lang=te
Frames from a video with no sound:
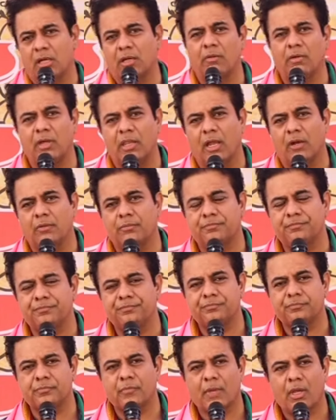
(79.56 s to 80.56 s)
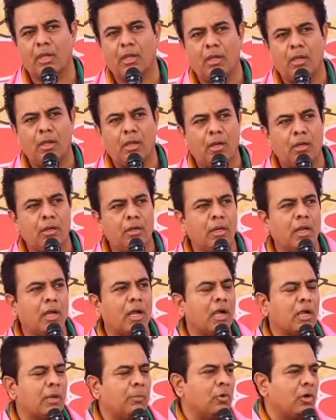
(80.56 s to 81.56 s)
ధన్యవాదాలు
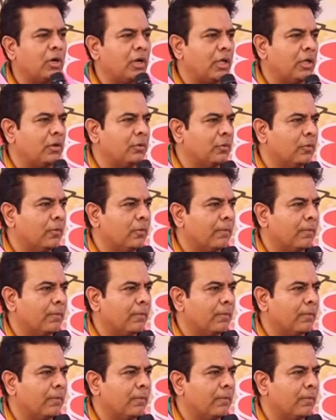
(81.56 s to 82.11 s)
నిన్నగాక మొన్న నేను